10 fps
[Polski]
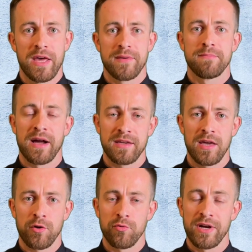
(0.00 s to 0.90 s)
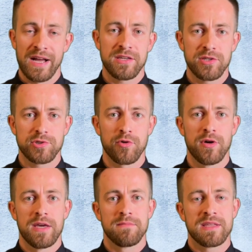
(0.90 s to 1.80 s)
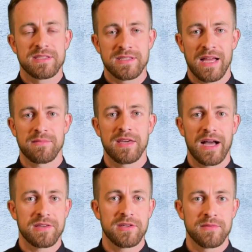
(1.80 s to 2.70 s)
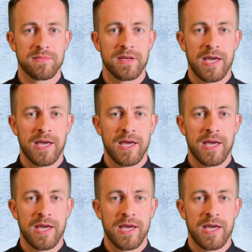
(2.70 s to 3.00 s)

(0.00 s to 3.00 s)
barierą, granicą między nami a Nim.